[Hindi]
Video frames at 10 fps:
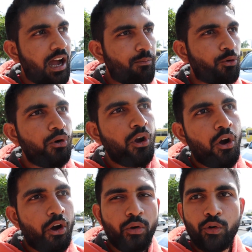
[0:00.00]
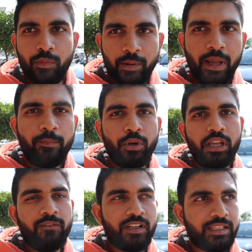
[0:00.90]
आपको और उनमें भी आपको
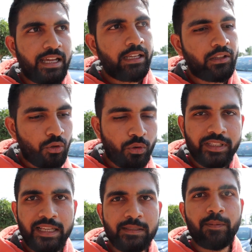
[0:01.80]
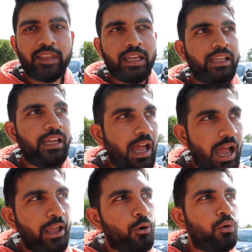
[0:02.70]
नहीं फंसना है तो कोई सेंस बनता नहीं है
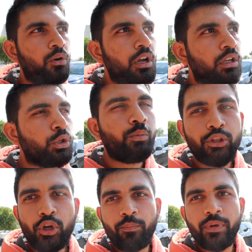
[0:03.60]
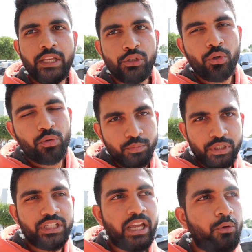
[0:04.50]
आए हो तो दुबई तो अपने जो
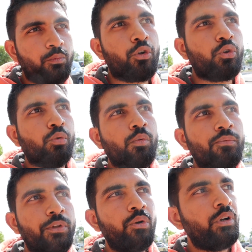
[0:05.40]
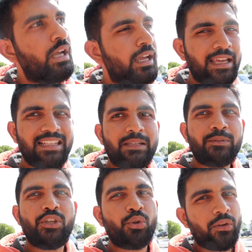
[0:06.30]
चीज़ें हैं उनको घूमो फिरो इन
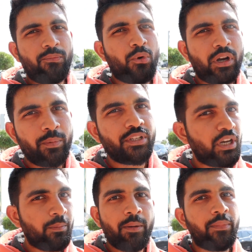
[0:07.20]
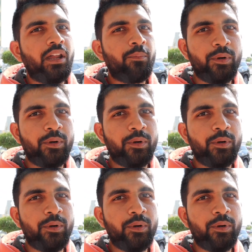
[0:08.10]
सब चीज़ों के फोटो पर्चे में यहाँ पर ना